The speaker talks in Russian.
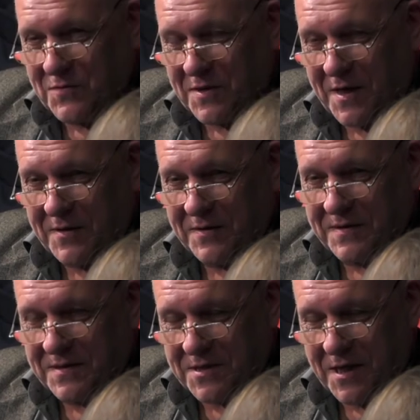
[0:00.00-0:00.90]

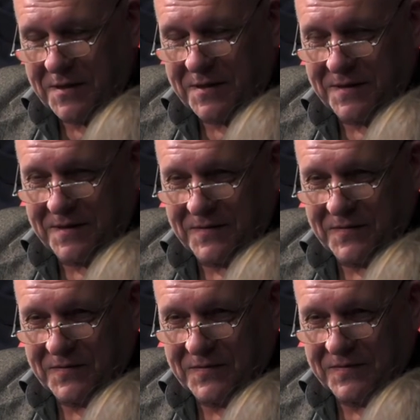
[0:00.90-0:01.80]
жанре,
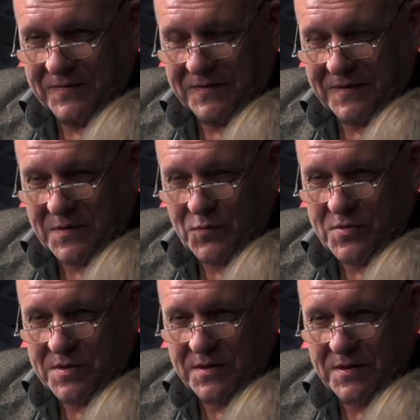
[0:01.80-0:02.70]
э,
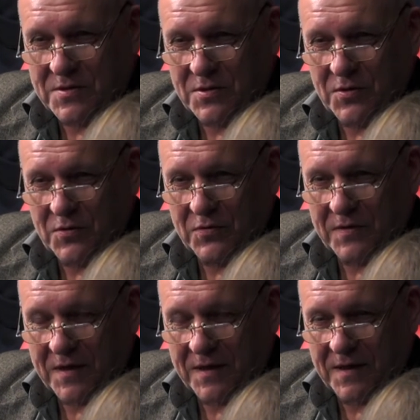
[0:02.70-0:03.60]
запустила серию,
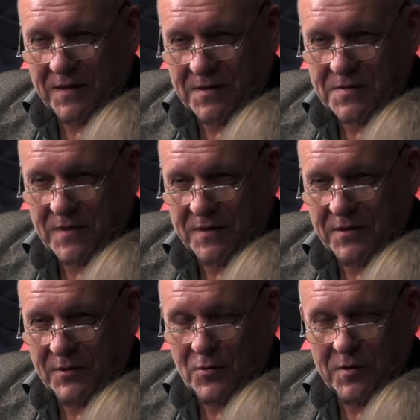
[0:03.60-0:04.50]
как она это назвала,
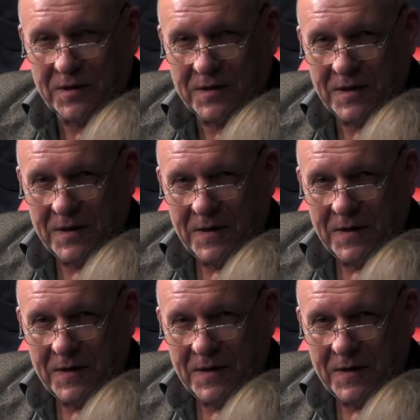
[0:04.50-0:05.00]
трилогия –